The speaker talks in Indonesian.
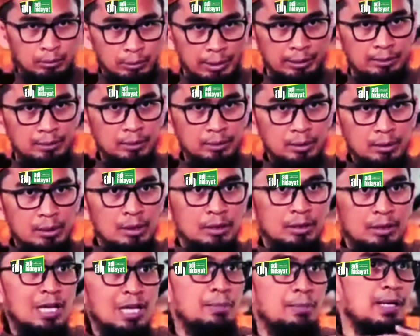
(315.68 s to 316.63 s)
Al-Qur'an.
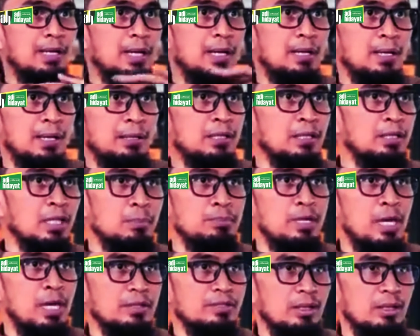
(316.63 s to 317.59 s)
Dia beda dengan
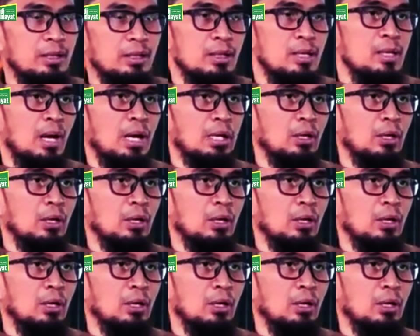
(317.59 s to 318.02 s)
kitab biasa.